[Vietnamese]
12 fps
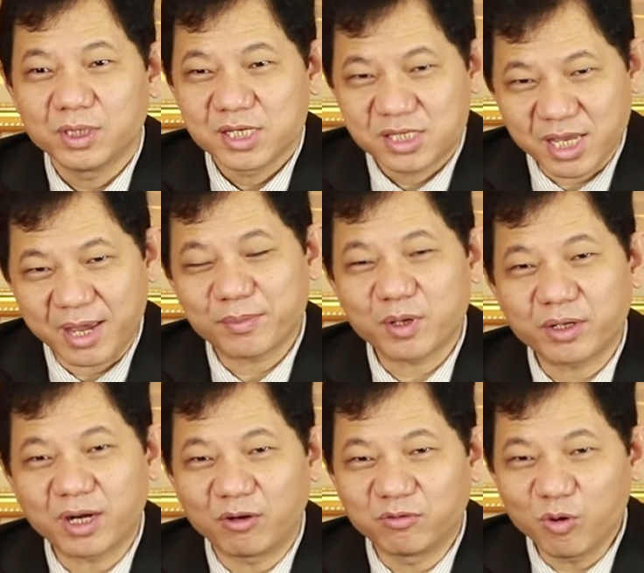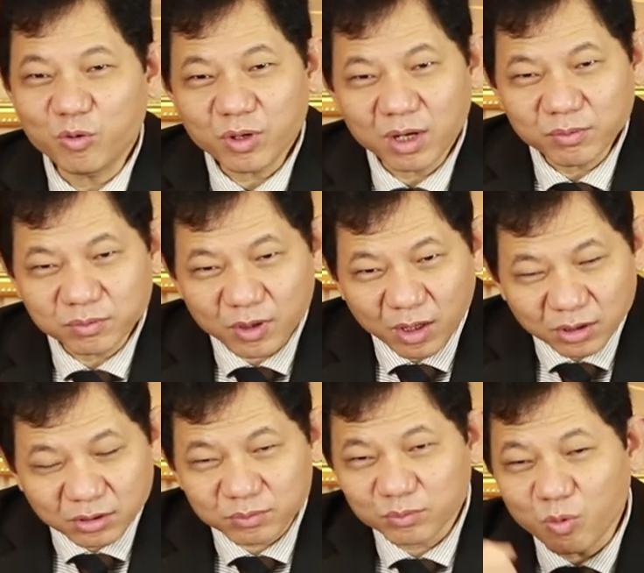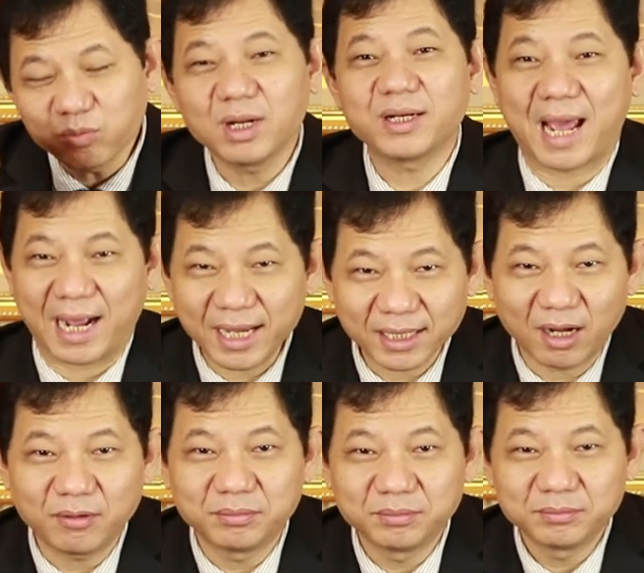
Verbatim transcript: xem cơ đầu vú nó có bung lên hẳn hay không